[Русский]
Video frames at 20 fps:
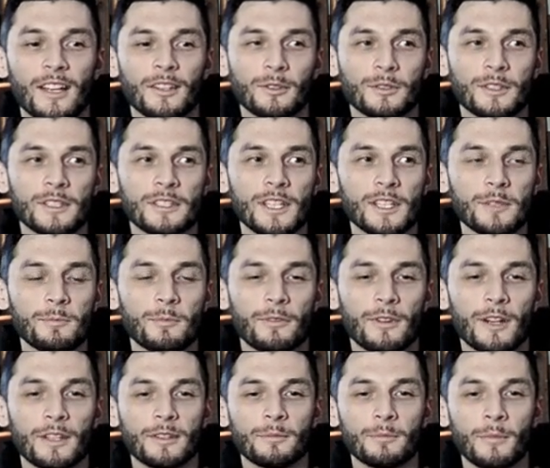Ну, ты знаешь,
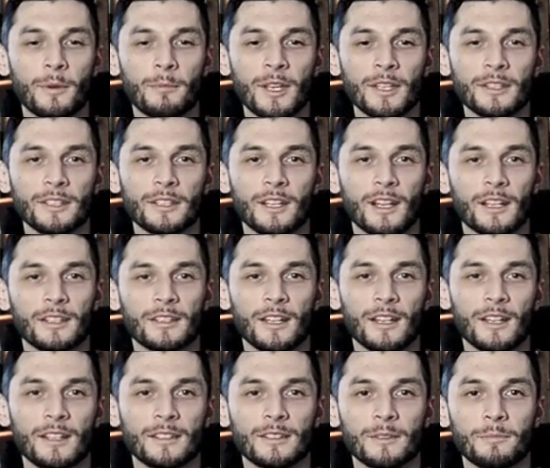бывают моменты,
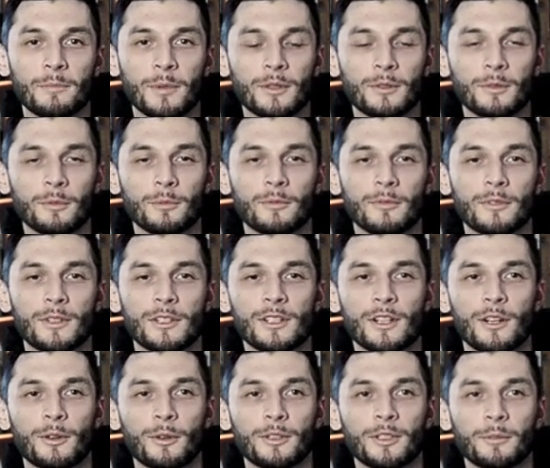когда ты придумываешь
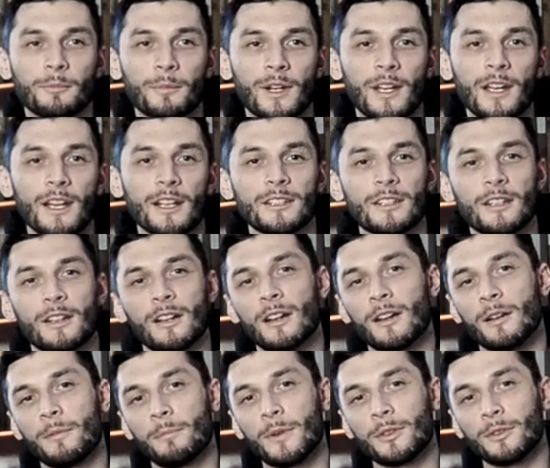какой-то проект,
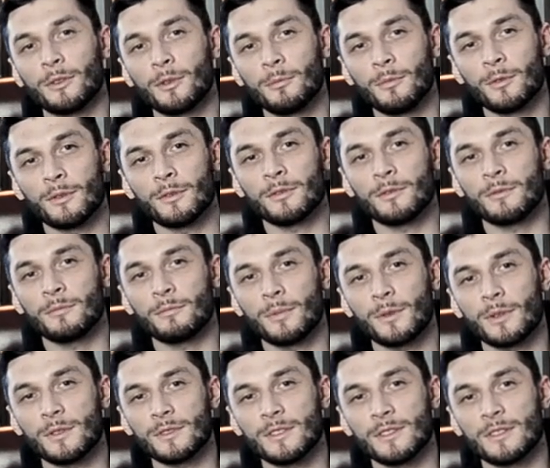а потом он
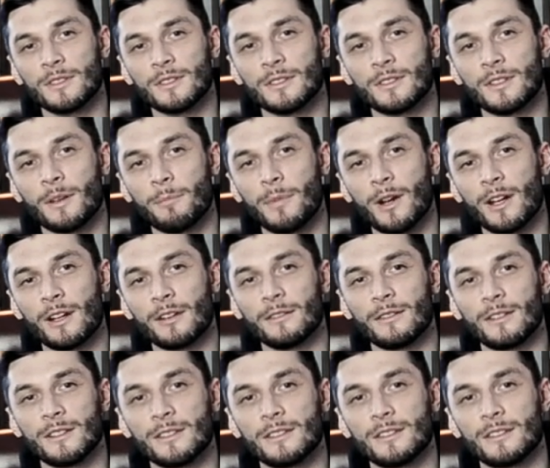просто
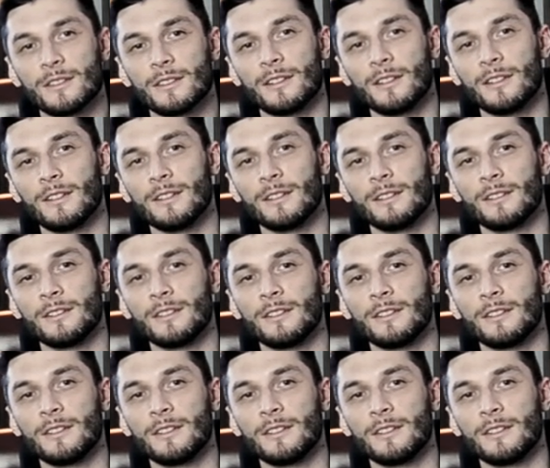запарывается или